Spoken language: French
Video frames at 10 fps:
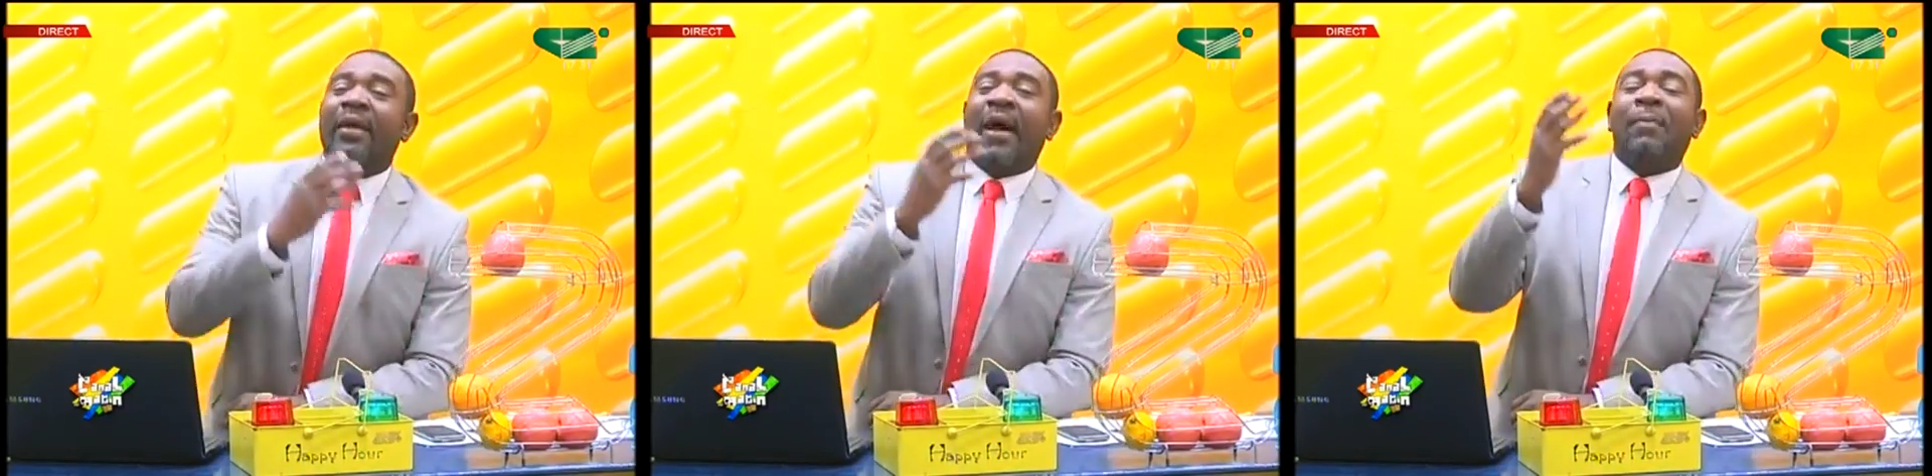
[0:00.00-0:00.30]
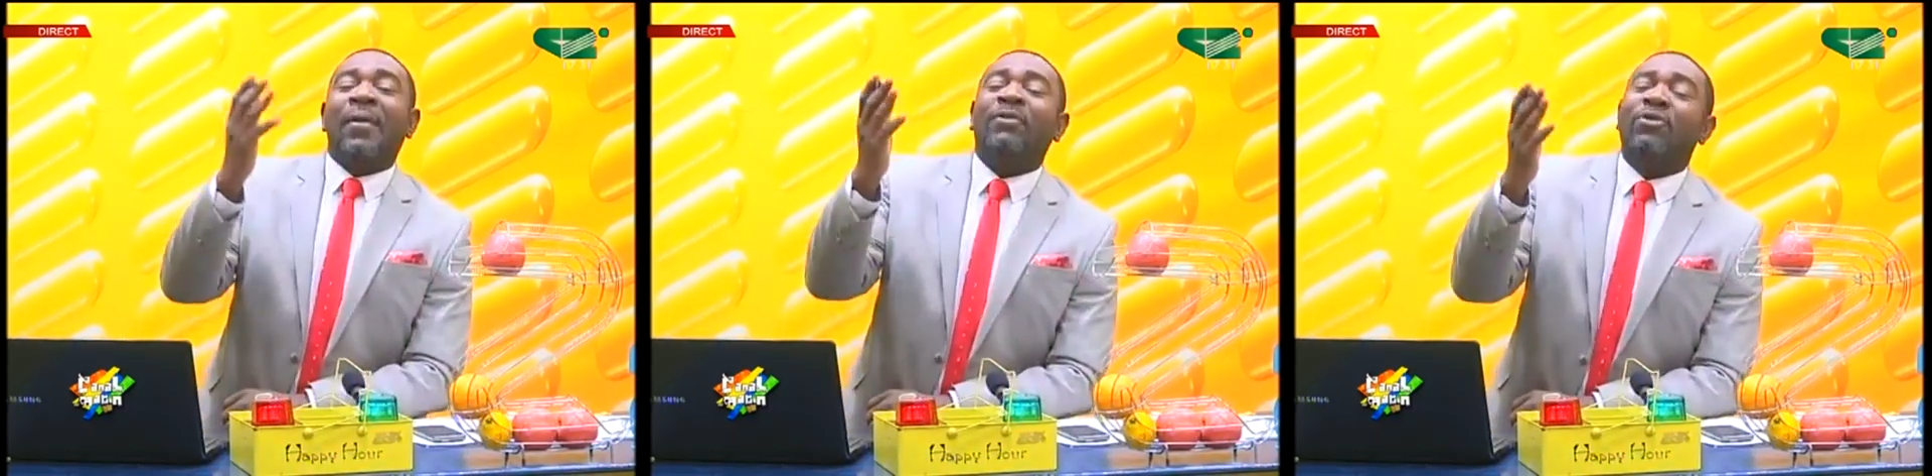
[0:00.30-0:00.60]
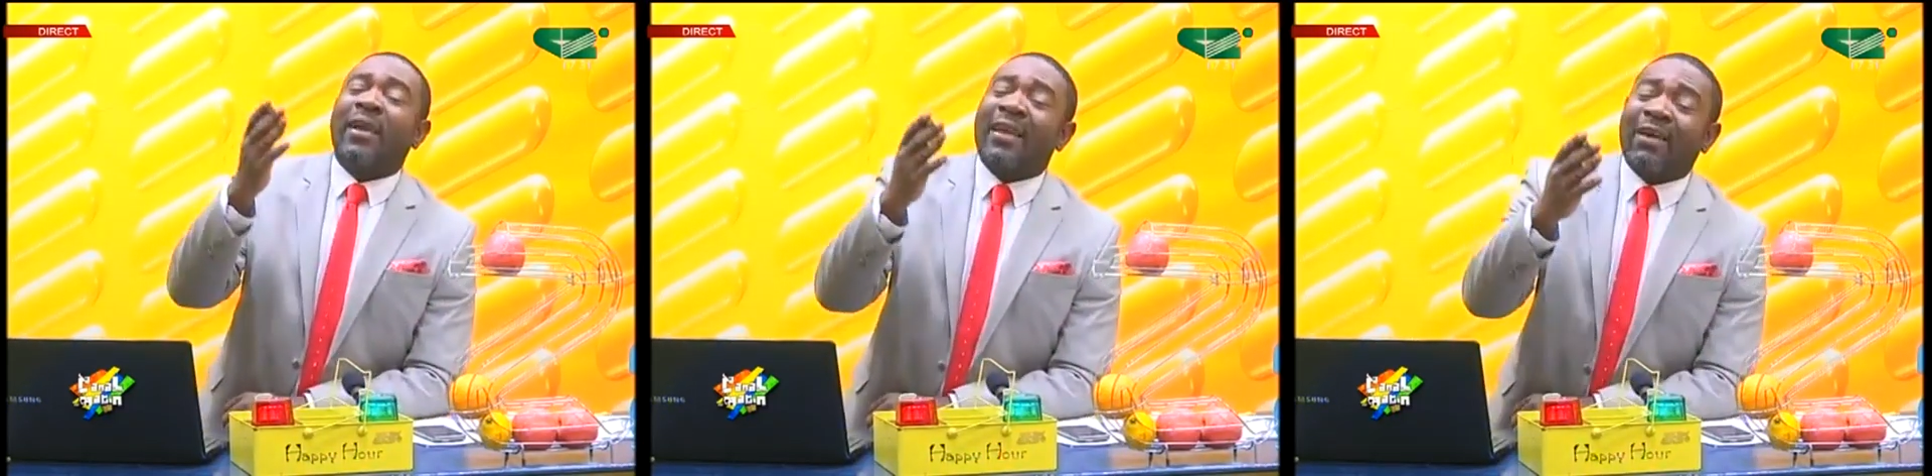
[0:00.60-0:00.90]
Après, tu
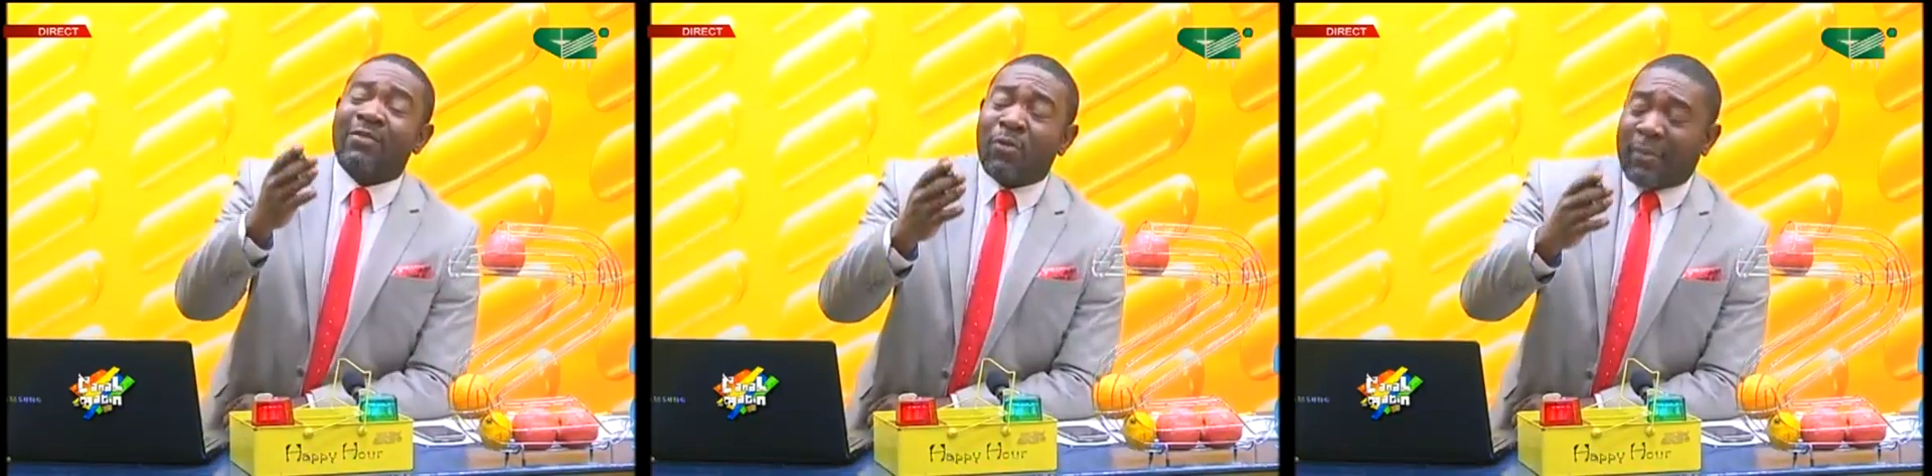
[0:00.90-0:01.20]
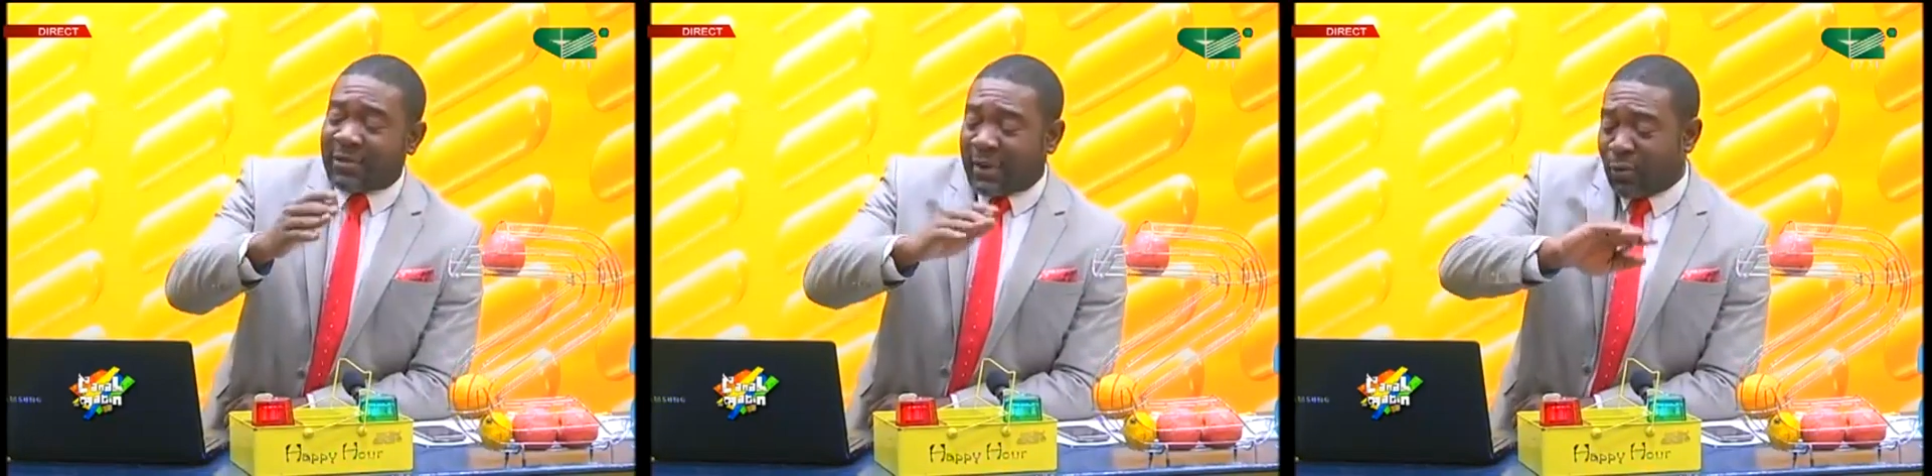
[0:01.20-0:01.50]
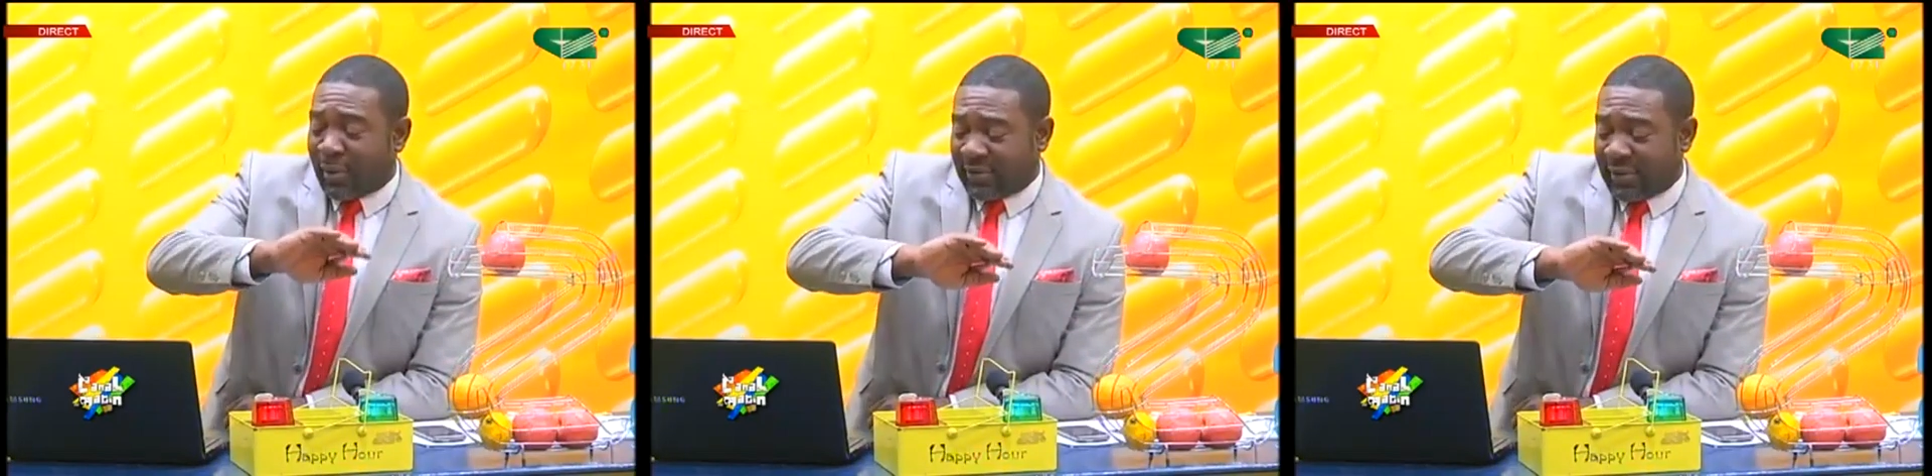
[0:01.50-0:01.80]
dis que la revue de presse va
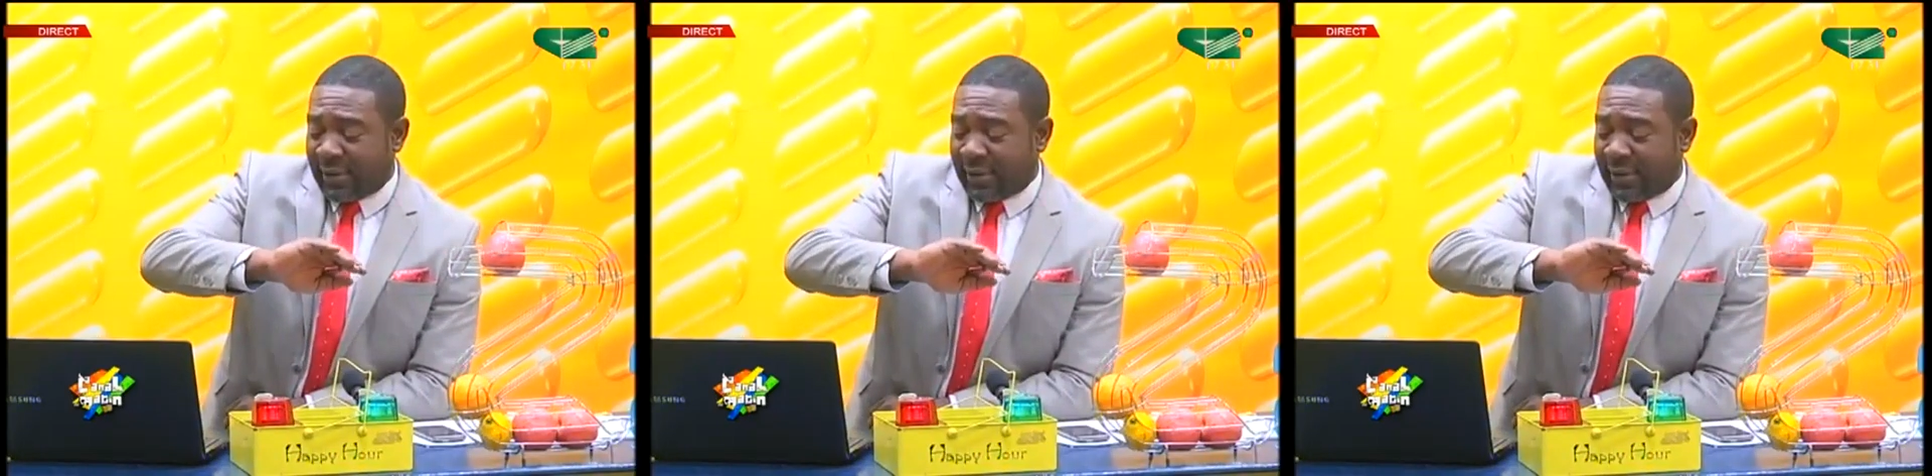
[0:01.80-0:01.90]
commencer.